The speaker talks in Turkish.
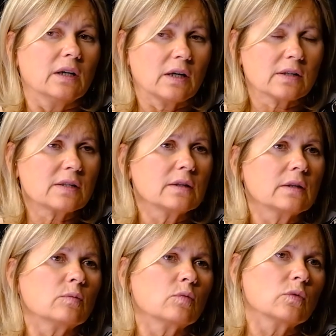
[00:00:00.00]

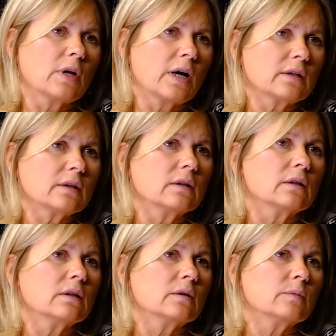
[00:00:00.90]
aslında bunlar
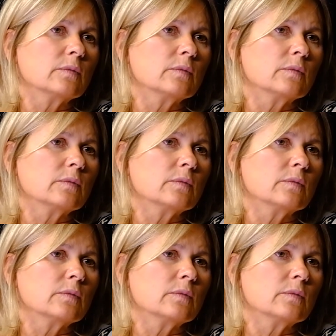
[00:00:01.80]
e,